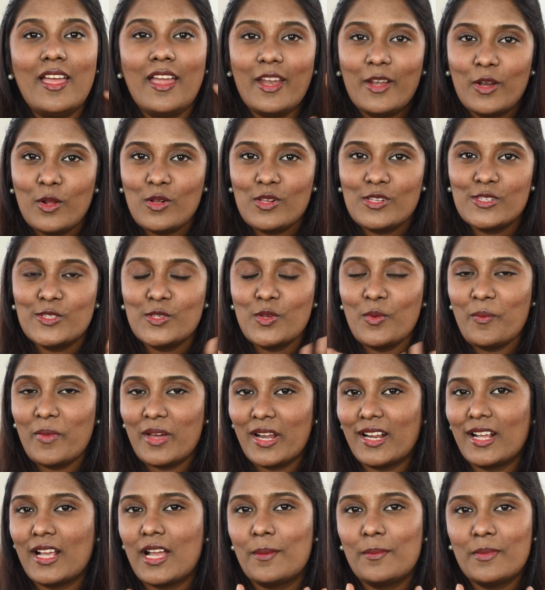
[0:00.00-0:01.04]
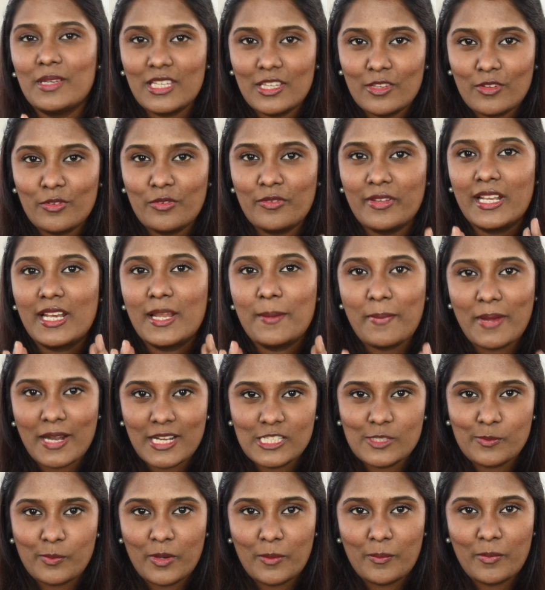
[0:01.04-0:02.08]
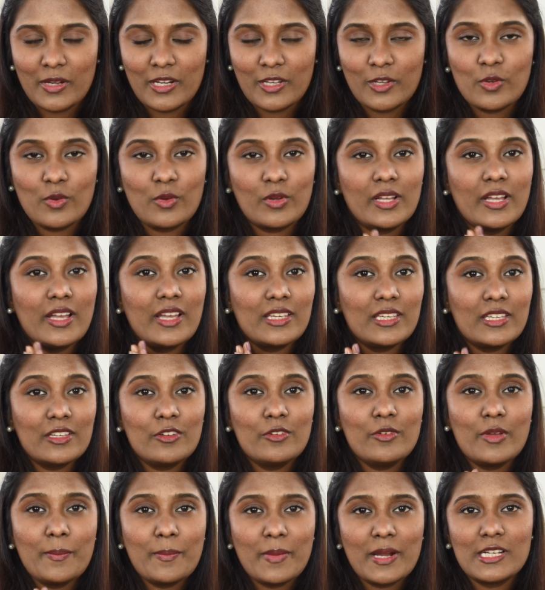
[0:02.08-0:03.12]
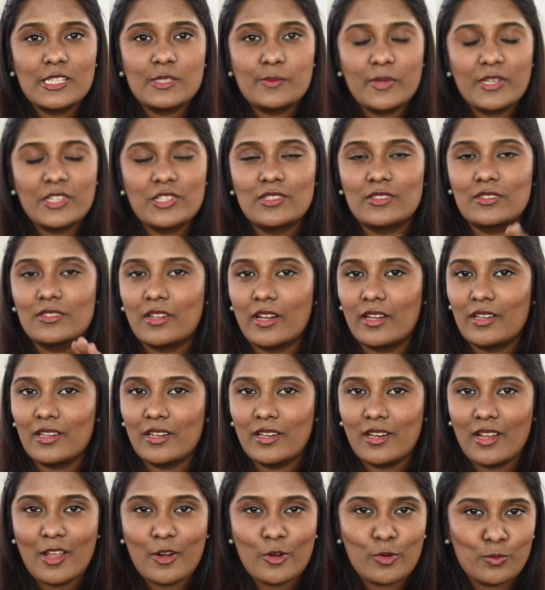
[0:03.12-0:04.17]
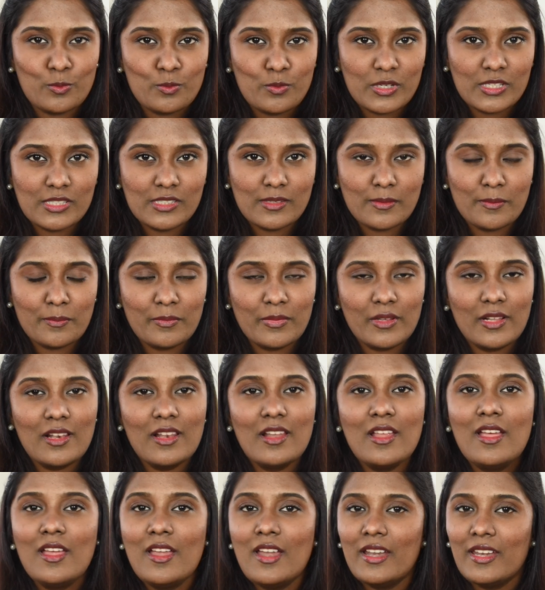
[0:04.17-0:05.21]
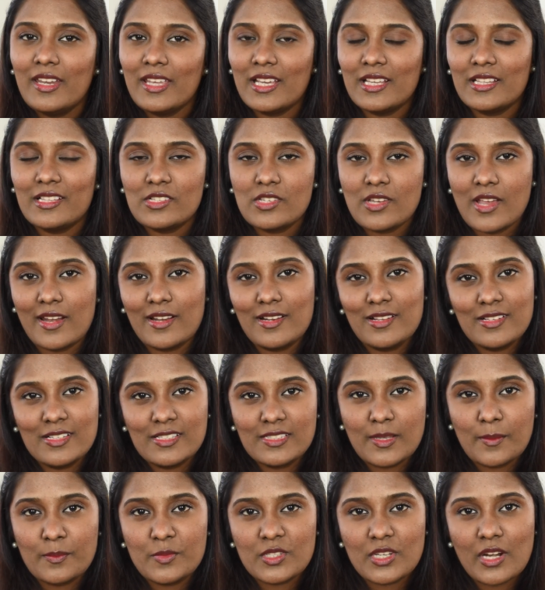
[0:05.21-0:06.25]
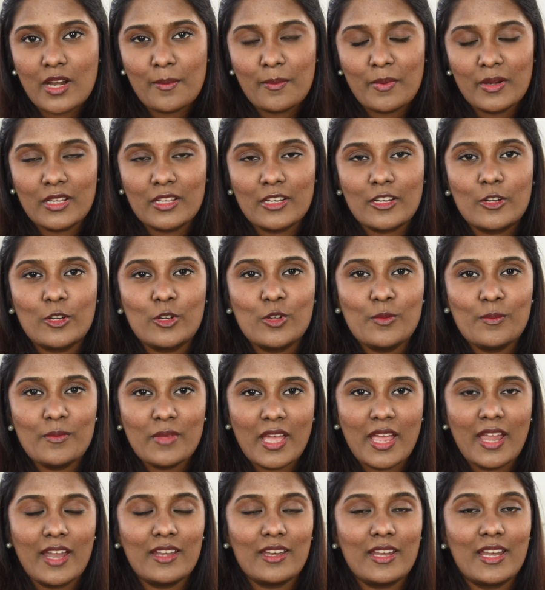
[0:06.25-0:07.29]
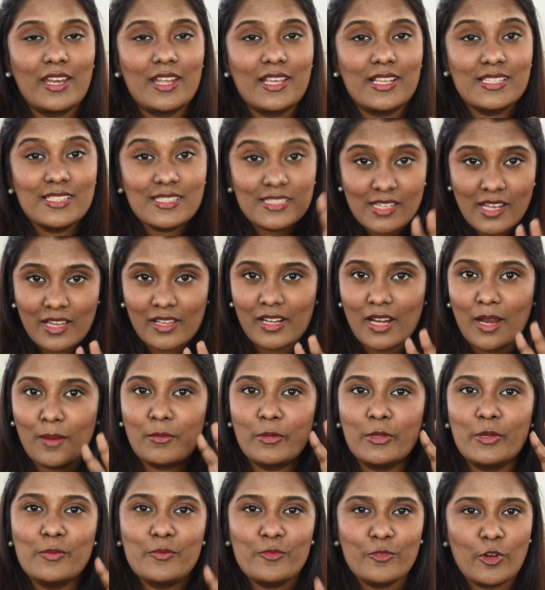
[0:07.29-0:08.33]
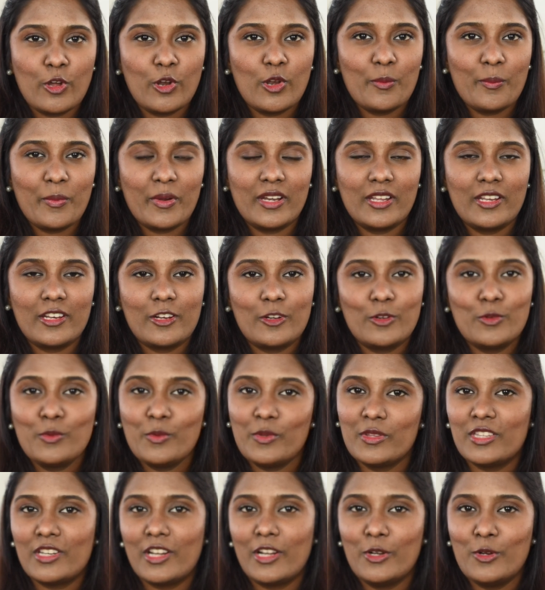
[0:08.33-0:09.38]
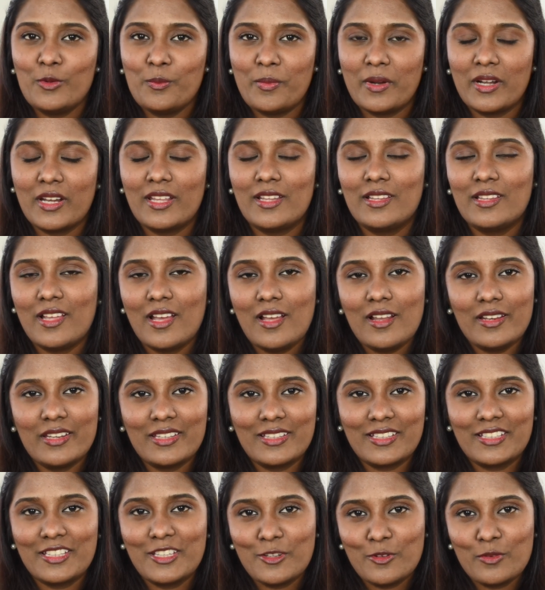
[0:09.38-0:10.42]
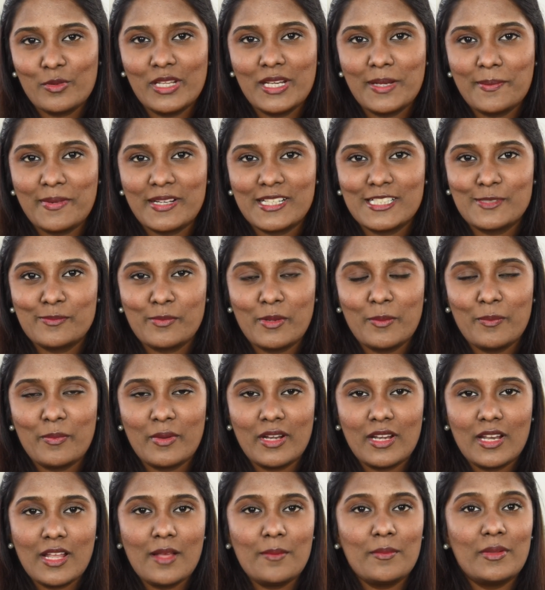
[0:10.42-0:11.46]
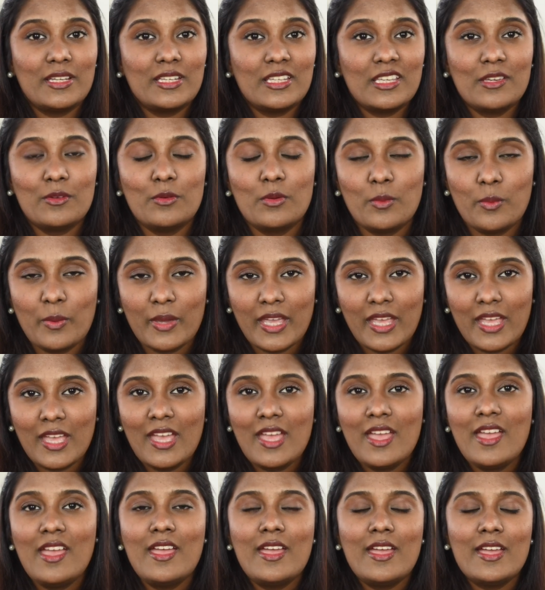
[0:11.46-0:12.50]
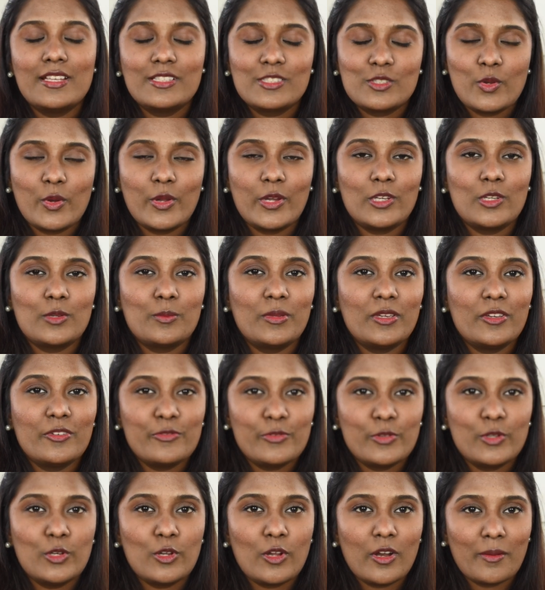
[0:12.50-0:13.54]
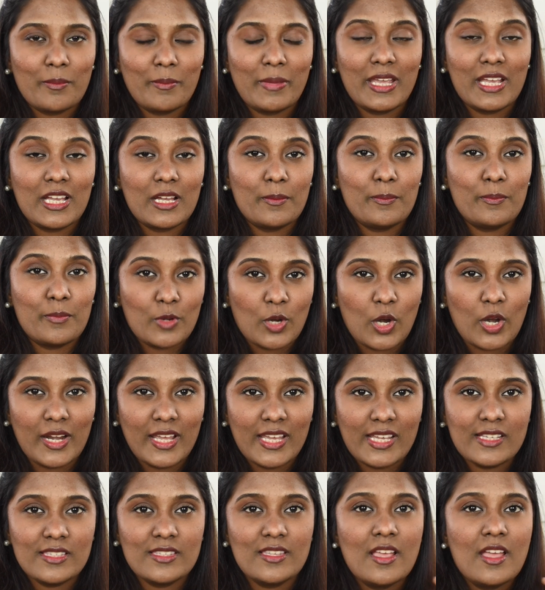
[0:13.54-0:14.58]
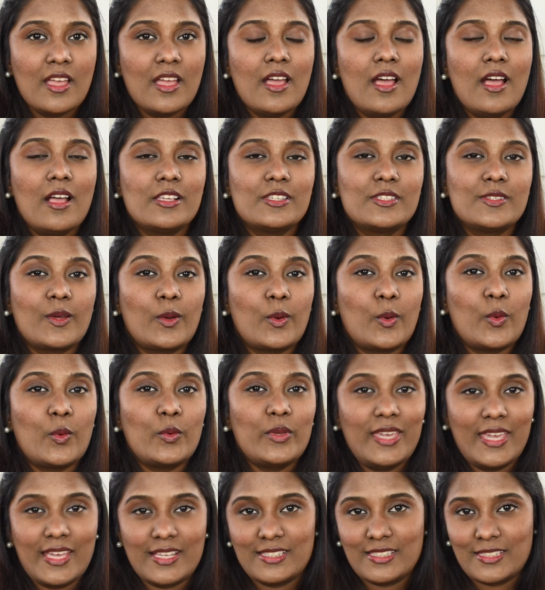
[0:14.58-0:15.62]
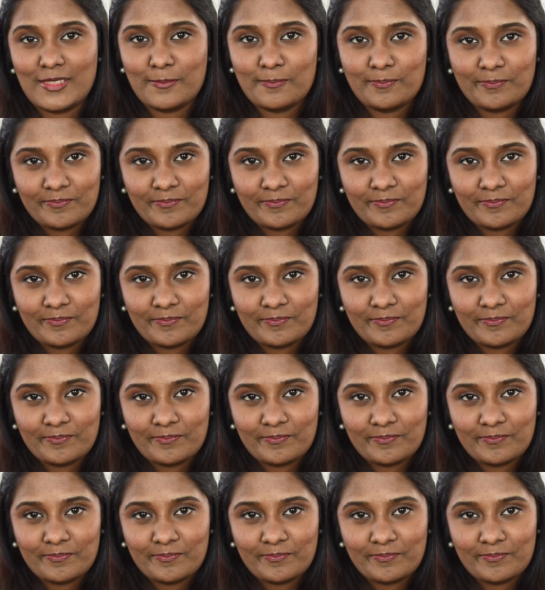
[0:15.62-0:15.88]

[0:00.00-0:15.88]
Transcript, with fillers: அண்ட் ஆல்சோ மறக்காமல் கிவ்வேல பார்ட்டிசிபேட் பண்ணிக்கோங்க கிவ்வே பார்ட்டிசிபேஷன் க்ரைட்டீரியா ரொம்ப சிம்பிள் நீங்கள் இந்த சேனலுக்கு சப்ஸ்கிரைப் பண்ணியிருக்கணும் அண்ட் என்னை இன்ஸ்டாகிராம்லேயும் ஃபாலோ பண்ணியிருக்கணும் இது ரெண்டும் பண்ணியிருந்தா நீங்கள் கிவ்வேல பார்ட்டிசிபேட் பண்ணலாம் அண்ட் கிவ்வே இட்ஸ் கோயிங் டு பி ஃபுல் ஆன் மேக்கப் ப்ராடக்ட்ஸ் ஸோ எஸ்